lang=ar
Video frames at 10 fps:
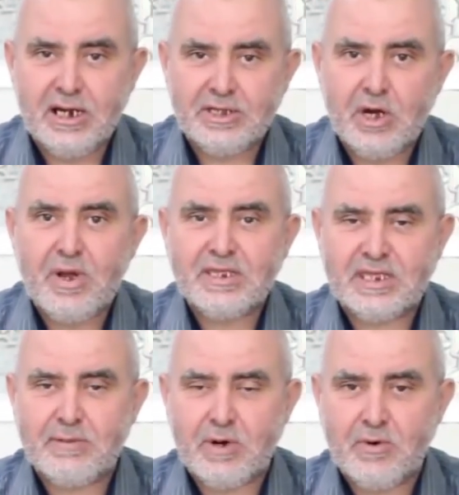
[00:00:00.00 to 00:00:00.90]
الدوره
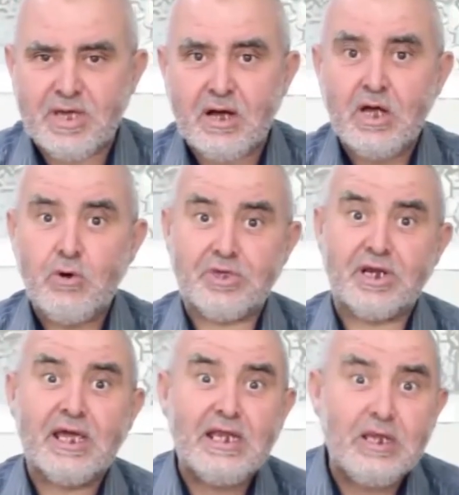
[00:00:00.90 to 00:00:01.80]
الدمويه
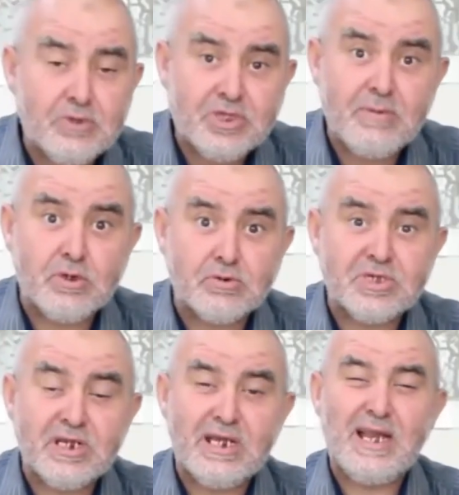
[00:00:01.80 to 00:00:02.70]
وتنخليوا الدم
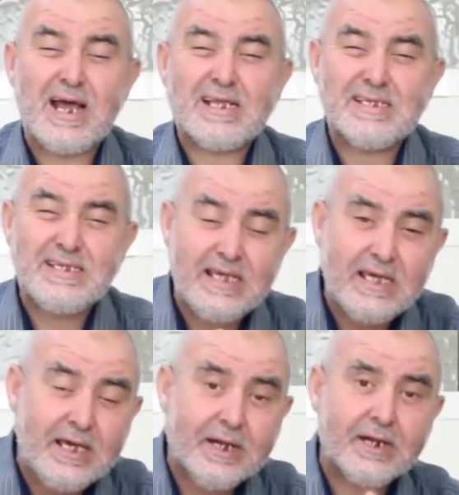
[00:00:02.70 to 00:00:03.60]
تيوصل الى
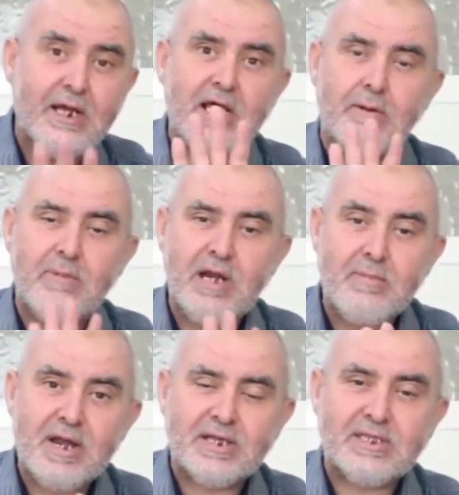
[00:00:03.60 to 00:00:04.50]
كثير من
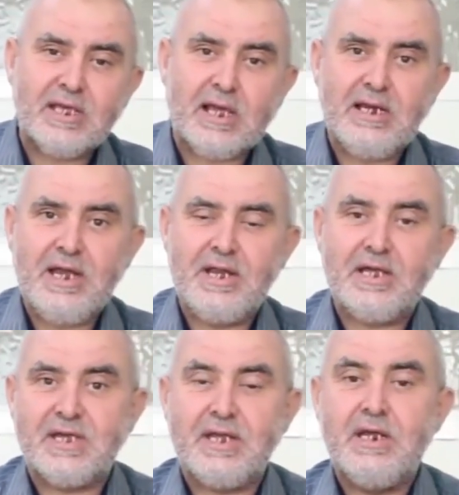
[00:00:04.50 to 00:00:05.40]
المناطق اللي
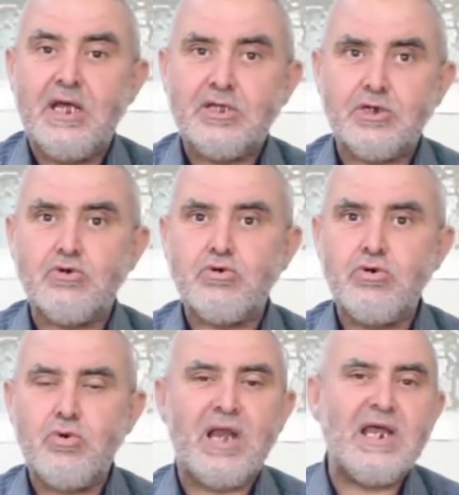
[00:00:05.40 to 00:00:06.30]
حنا
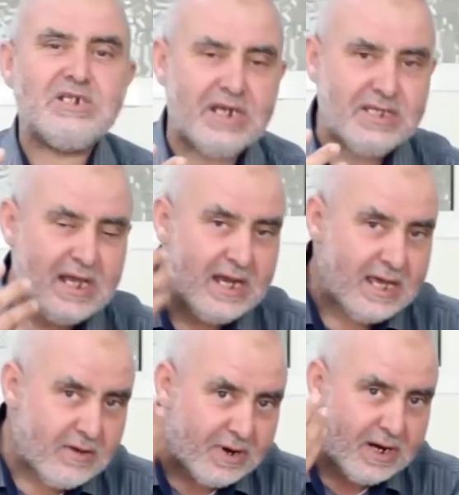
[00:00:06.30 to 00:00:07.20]
تنقولوا علاش عندنا
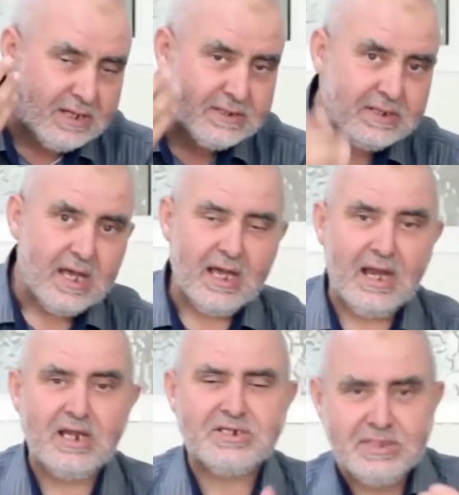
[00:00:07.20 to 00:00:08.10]
العيا في الراس
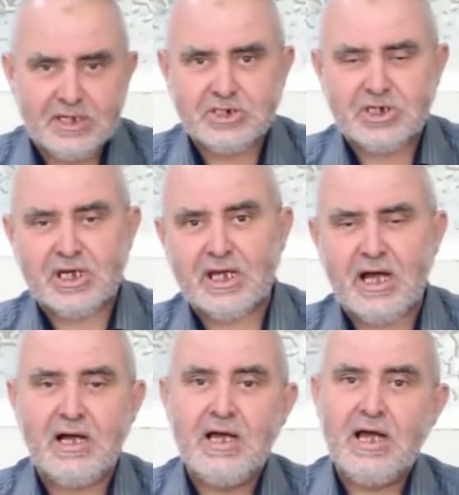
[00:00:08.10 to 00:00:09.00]
علاش عندنا
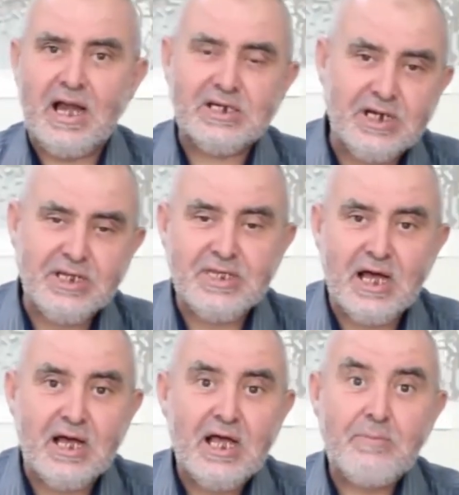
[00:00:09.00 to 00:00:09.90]
الشقيقه علاش
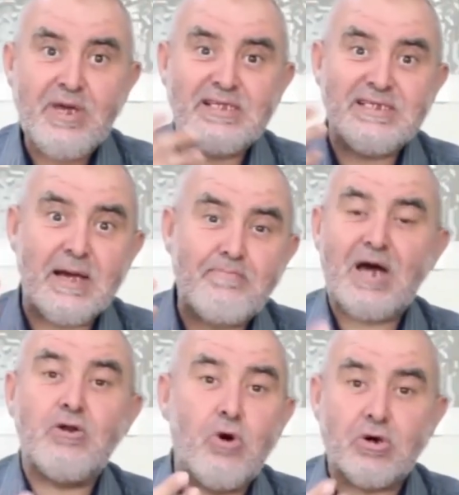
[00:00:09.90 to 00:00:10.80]
عندنا حيت يا
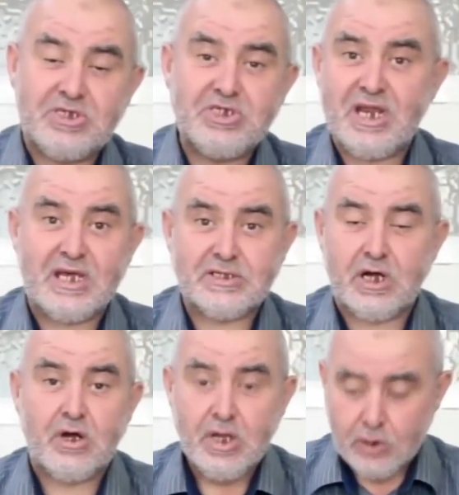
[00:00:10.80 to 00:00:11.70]
با
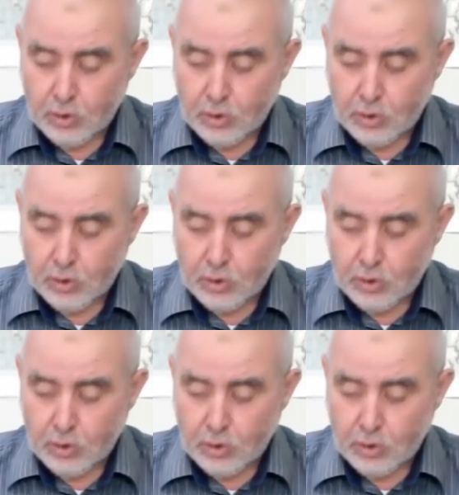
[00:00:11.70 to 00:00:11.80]
لوكسيجيناسيون